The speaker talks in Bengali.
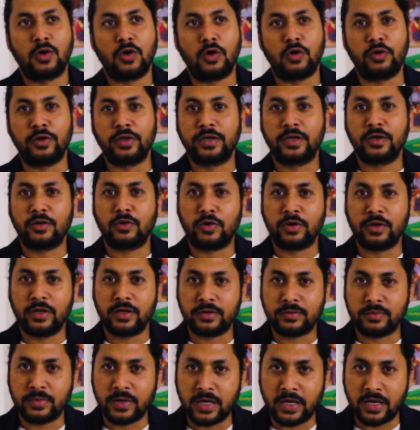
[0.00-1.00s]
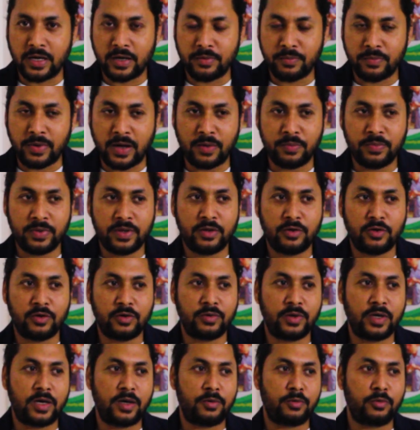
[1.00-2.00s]
অনেকের অনেক ভাবি
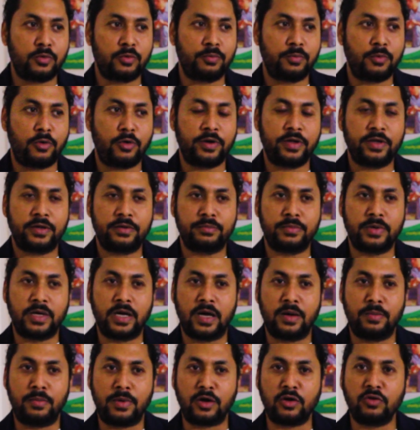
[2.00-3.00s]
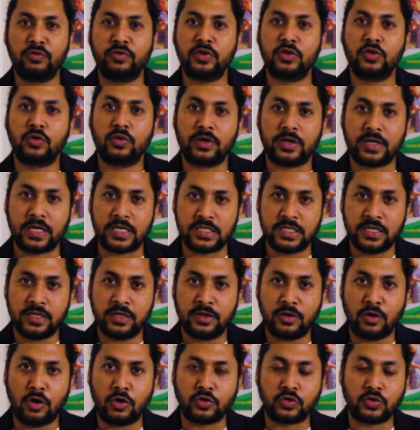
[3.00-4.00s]
অনেক মানবহিতকর কাজে
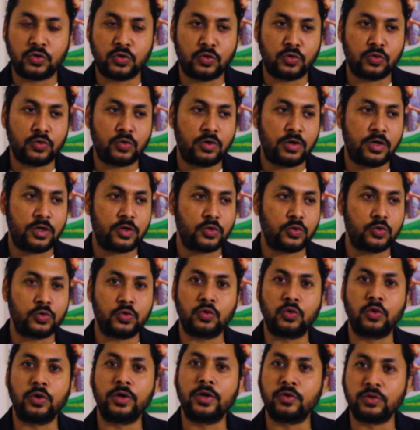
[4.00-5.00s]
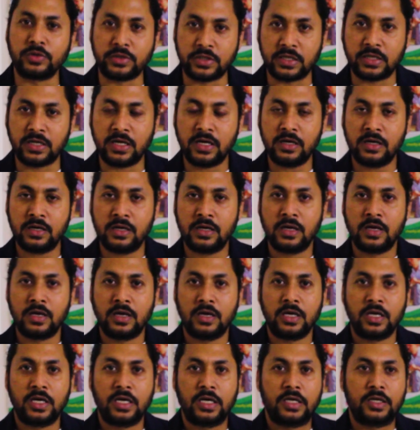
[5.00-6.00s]
অংশগ্রহণ করার সুযোগ হয়ে ওঠে না
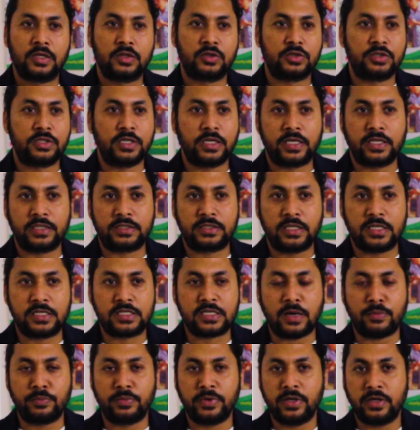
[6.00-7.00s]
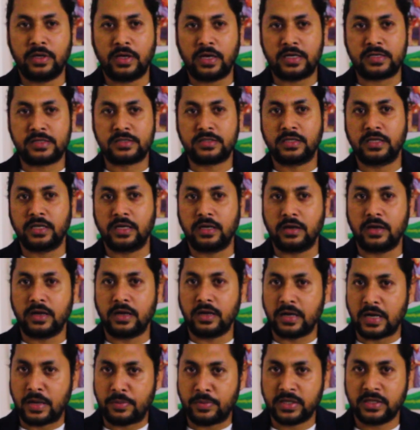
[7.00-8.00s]
সেক্ষেত্রে সামনে আসছে
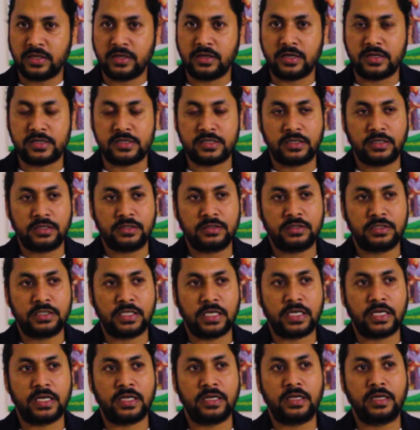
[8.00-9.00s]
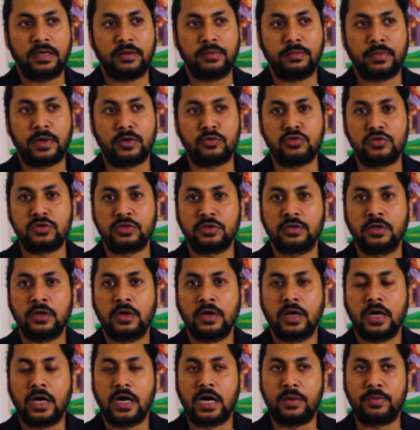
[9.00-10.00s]
রামাদান আসছেন সেখানে মানুষ
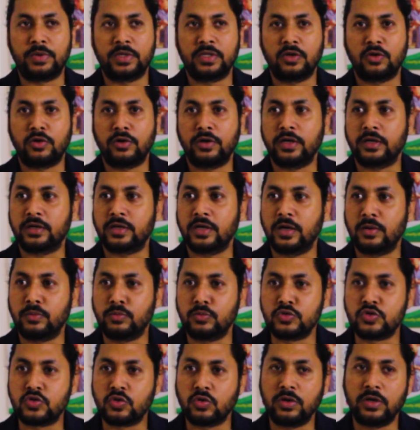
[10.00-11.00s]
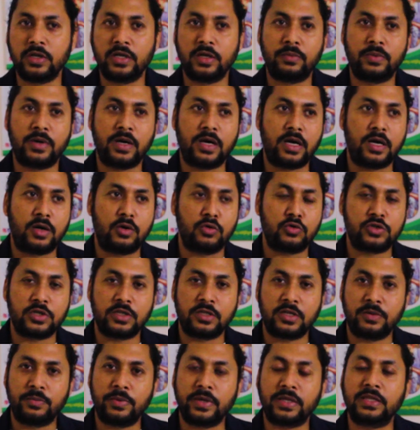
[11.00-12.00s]
আমাদের অনেক মুসল্লি বা
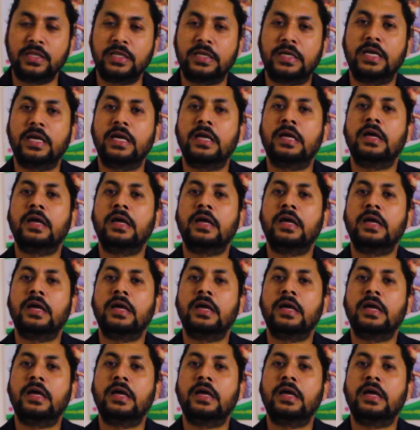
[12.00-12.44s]
রোজাদার ব্যক্তিকে